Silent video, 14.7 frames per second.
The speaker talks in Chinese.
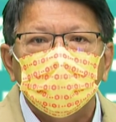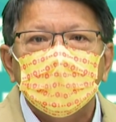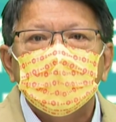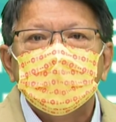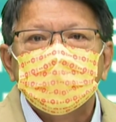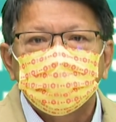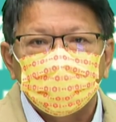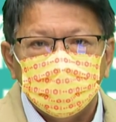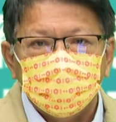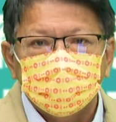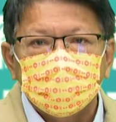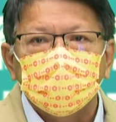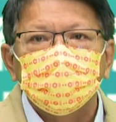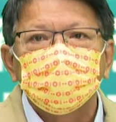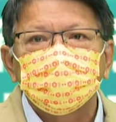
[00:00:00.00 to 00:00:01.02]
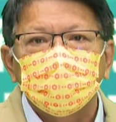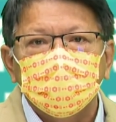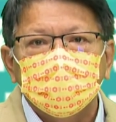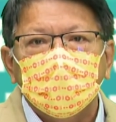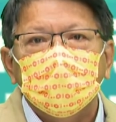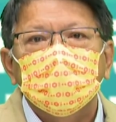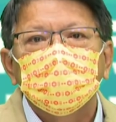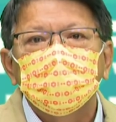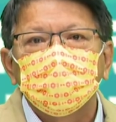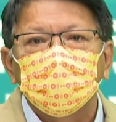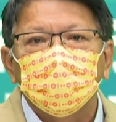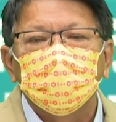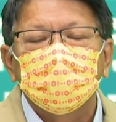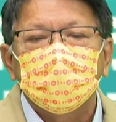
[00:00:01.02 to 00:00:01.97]
谁到谁打都
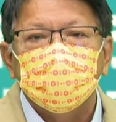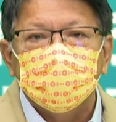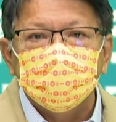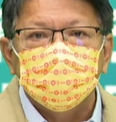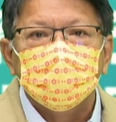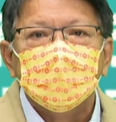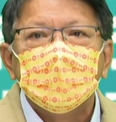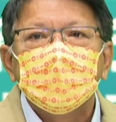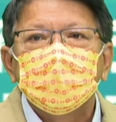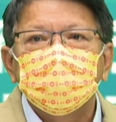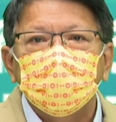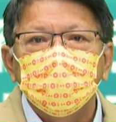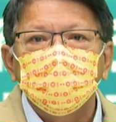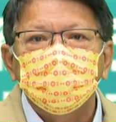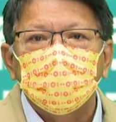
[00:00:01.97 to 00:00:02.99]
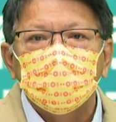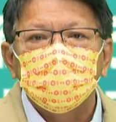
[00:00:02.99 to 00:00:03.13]
可以来保护，